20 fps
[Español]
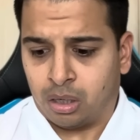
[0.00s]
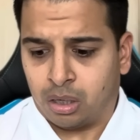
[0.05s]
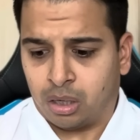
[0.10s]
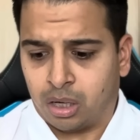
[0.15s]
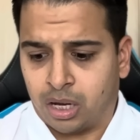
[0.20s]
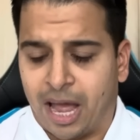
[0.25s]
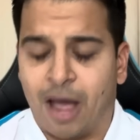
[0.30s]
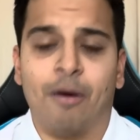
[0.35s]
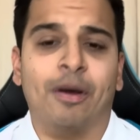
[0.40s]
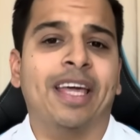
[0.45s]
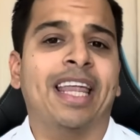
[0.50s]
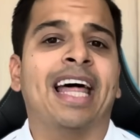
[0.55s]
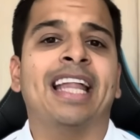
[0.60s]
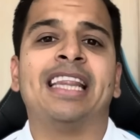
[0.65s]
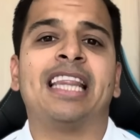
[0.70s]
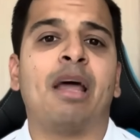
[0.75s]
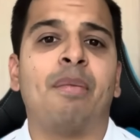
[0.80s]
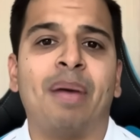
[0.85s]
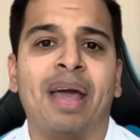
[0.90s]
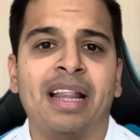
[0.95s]

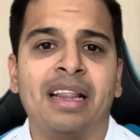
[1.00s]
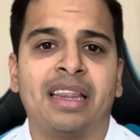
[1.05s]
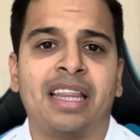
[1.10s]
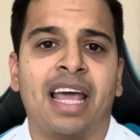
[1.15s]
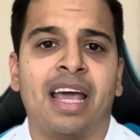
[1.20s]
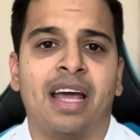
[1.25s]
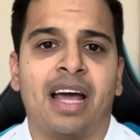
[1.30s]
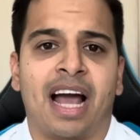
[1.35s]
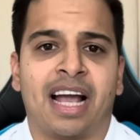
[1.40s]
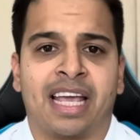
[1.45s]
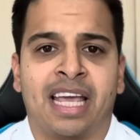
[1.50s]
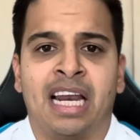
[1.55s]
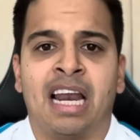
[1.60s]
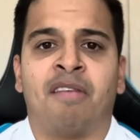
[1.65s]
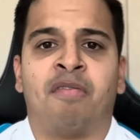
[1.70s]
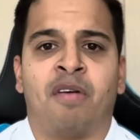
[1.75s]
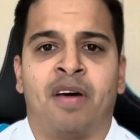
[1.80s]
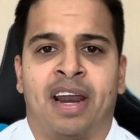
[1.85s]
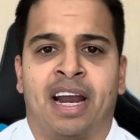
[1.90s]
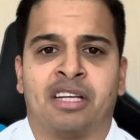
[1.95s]
Evidentemente aquí la
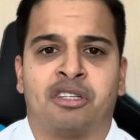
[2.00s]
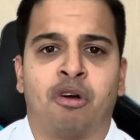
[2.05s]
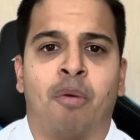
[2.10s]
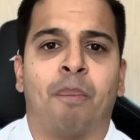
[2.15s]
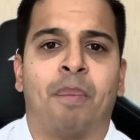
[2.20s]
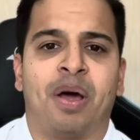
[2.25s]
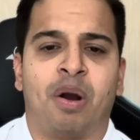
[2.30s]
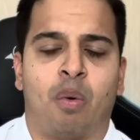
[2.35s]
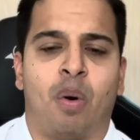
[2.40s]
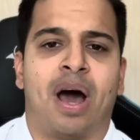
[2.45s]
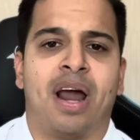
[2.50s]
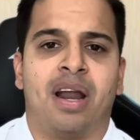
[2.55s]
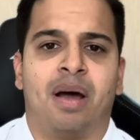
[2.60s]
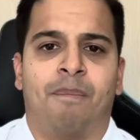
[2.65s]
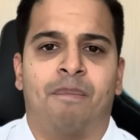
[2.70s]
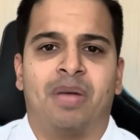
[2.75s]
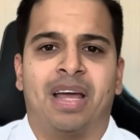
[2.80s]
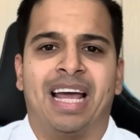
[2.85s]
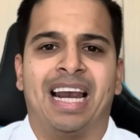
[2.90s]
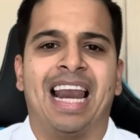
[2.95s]
Federación
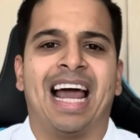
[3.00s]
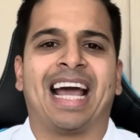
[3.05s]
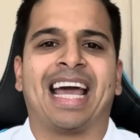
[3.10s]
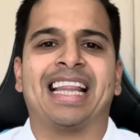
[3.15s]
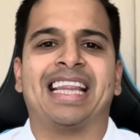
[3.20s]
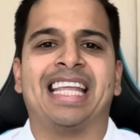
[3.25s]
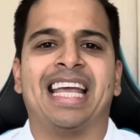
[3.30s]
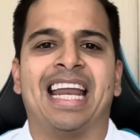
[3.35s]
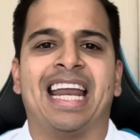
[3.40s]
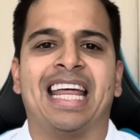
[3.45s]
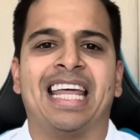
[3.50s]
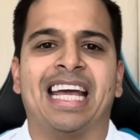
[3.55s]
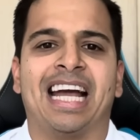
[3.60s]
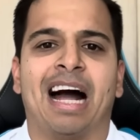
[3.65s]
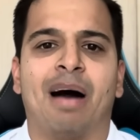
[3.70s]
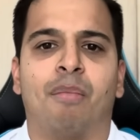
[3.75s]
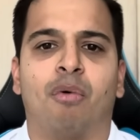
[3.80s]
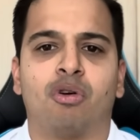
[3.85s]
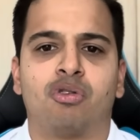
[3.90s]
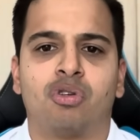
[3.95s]
Peruana es la que tiene,
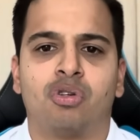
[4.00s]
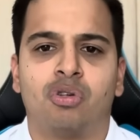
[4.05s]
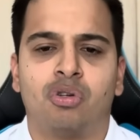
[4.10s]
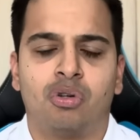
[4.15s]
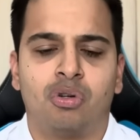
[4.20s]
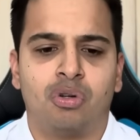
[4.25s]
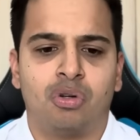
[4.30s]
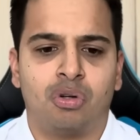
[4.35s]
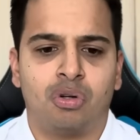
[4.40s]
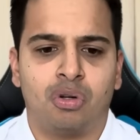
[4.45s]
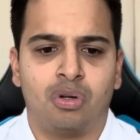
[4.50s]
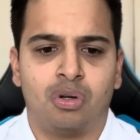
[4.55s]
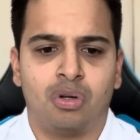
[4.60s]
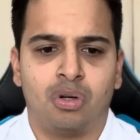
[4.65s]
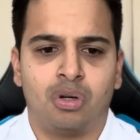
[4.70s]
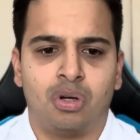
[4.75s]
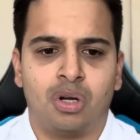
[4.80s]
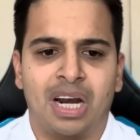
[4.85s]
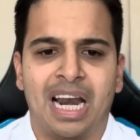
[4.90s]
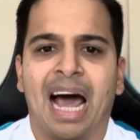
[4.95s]
digamos,
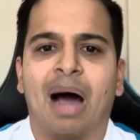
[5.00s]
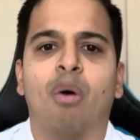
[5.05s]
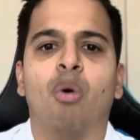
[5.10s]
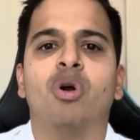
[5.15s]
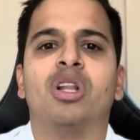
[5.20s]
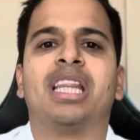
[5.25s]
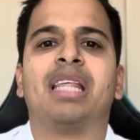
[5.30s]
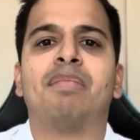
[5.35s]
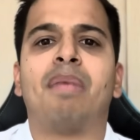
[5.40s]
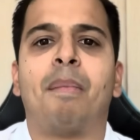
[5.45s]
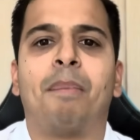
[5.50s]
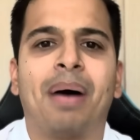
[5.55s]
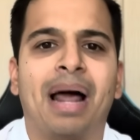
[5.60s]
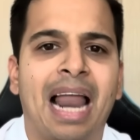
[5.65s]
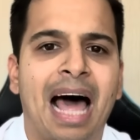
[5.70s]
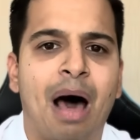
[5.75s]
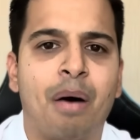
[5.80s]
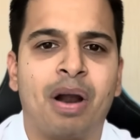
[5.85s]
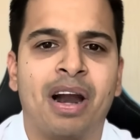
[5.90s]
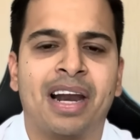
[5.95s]
la última
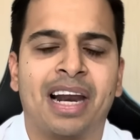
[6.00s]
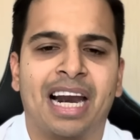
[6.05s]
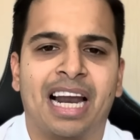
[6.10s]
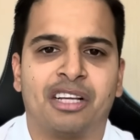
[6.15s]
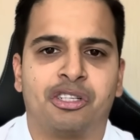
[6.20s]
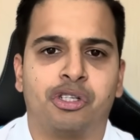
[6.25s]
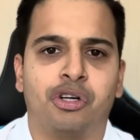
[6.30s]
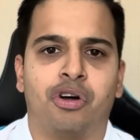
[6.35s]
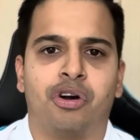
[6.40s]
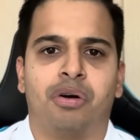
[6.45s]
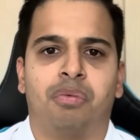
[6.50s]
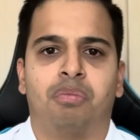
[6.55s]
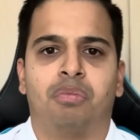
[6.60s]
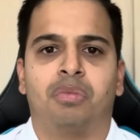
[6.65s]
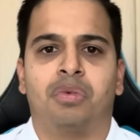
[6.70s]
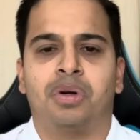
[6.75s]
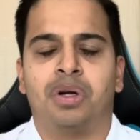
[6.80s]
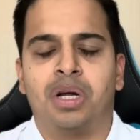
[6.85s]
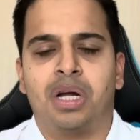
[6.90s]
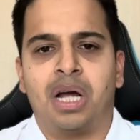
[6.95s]
palabra en relación
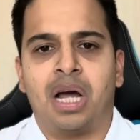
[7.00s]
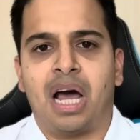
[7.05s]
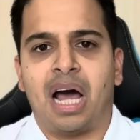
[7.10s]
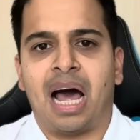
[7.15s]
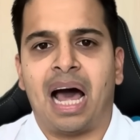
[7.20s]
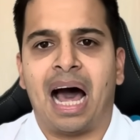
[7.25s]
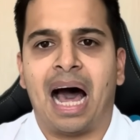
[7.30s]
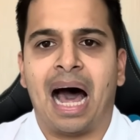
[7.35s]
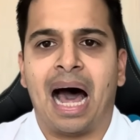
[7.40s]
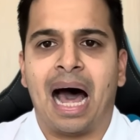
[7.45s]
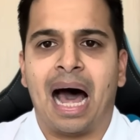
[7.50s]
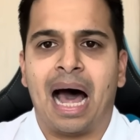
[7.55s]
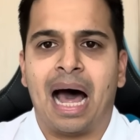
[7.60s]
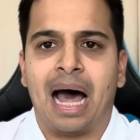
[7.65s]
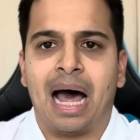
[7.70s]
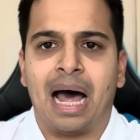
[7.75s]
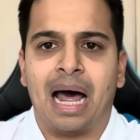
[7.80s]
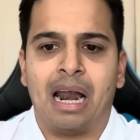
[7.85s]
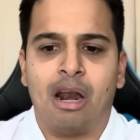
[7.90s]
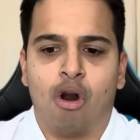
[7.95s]
a
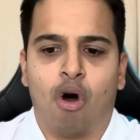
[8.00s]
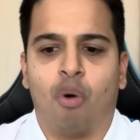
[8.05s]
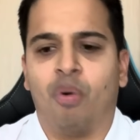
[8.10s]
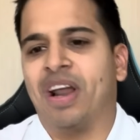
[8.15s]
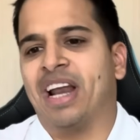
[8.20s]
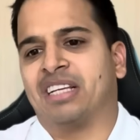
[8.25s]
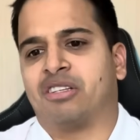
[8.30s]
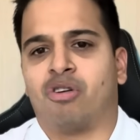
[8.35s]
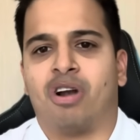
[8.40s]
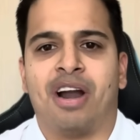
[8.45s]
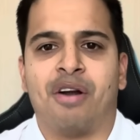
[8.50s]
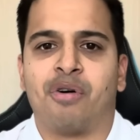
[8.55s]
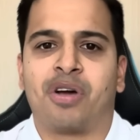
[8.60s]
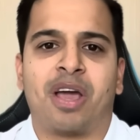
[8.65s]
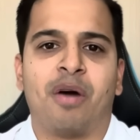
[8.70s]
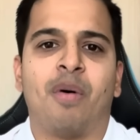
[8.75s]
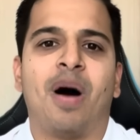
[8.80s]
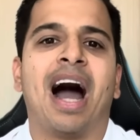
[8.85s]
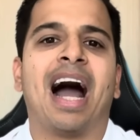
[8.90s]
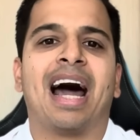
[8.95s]
los venezolanos que
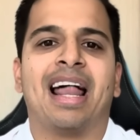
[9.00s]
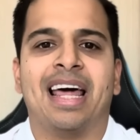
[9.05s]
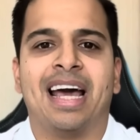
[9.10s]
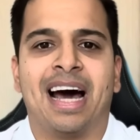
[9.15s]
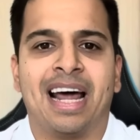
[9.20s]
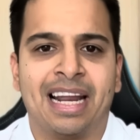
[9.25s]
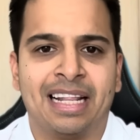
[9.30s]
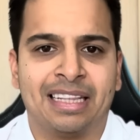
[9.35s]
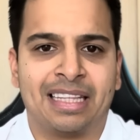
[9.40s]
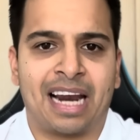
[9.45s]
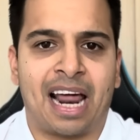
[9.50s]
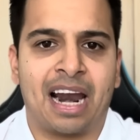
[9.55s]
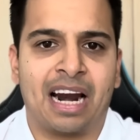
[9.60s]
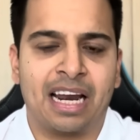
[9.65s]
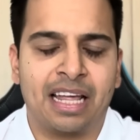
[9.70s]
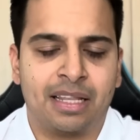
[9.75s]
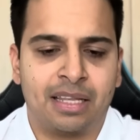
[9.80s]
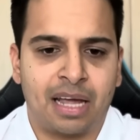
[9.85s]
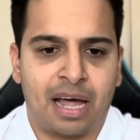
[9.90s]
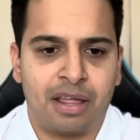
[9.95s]
van a dejar entrar al
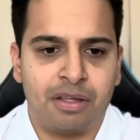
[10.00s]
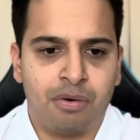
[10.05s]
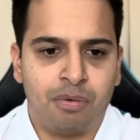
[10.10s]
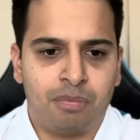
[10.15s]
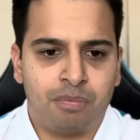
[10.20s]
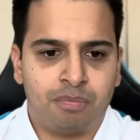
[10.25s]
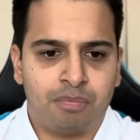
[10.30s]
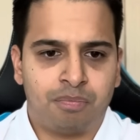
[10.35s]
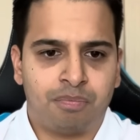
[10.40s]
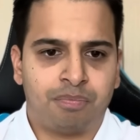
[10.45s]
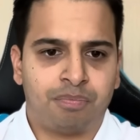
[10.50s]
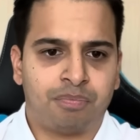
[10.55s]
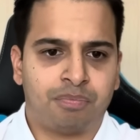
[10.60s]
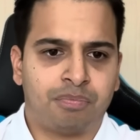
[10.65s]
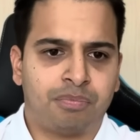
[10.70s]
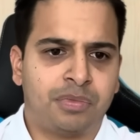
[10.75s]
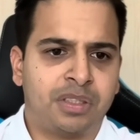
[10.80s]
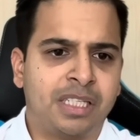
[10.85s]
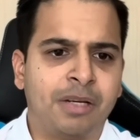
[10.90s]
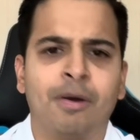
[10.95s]
estadio.
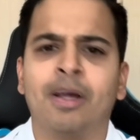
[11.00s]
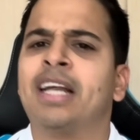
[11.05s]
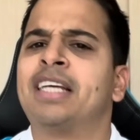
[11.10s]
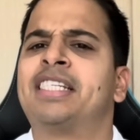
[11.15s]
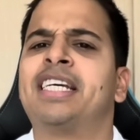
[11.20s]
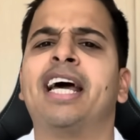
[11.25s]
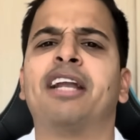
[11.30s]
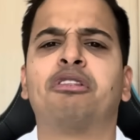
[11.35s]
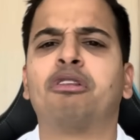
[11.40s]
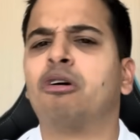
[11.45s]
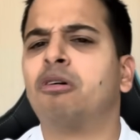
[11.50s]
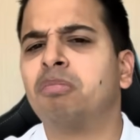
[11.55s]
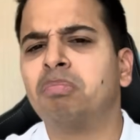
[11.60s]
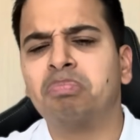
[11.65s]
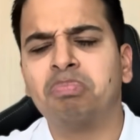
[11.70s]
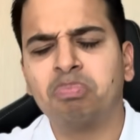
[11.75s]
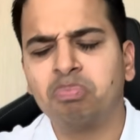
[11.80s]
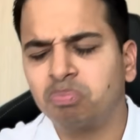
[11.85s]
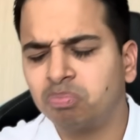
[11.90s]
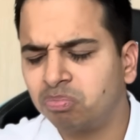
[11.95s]
Si bien es cierto,
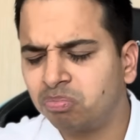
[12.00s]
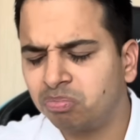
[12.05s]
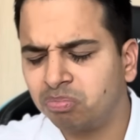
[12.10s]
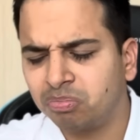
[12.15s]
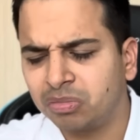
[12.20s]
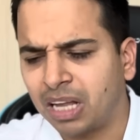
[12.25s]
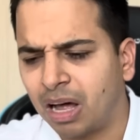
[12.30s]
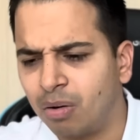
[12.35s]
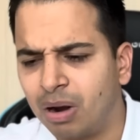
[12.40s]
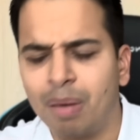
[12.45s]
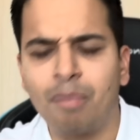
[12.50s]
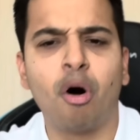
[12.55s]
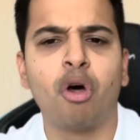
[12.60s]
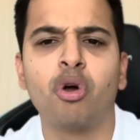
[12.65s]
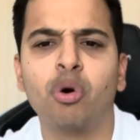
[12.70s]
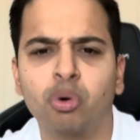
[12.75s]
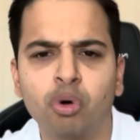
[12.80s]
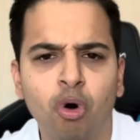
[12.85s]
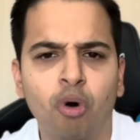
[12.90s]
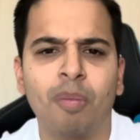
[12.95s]
hablemos de
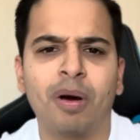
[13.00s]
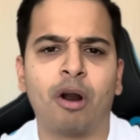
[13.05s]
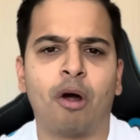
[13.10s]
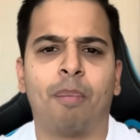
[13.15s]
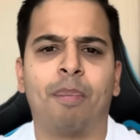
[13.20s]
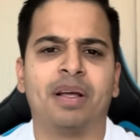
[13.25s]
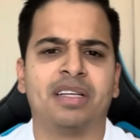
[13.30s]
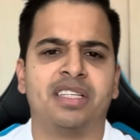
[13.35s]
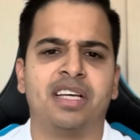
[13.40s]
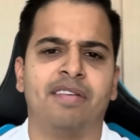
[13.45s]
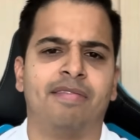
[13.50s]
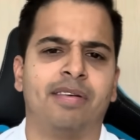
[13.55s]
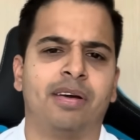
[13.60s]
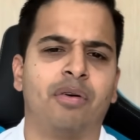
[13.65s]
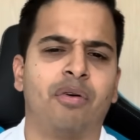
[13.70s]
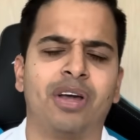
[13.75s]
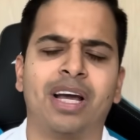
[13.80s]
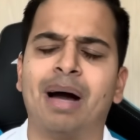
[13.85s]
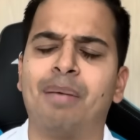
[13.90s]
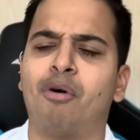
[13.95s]
un número específico,
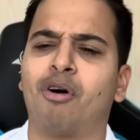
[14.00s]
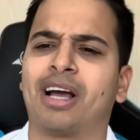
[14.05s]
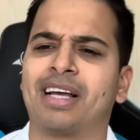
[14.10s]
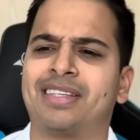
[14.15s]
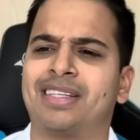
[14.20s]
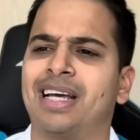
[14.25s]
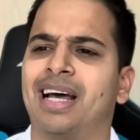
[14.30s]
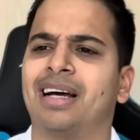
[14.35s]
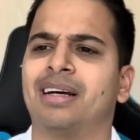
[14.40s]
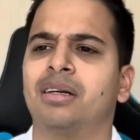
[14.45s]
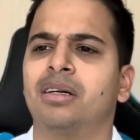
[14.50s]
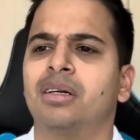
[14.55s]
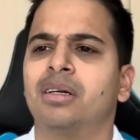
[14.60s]
digamos que sean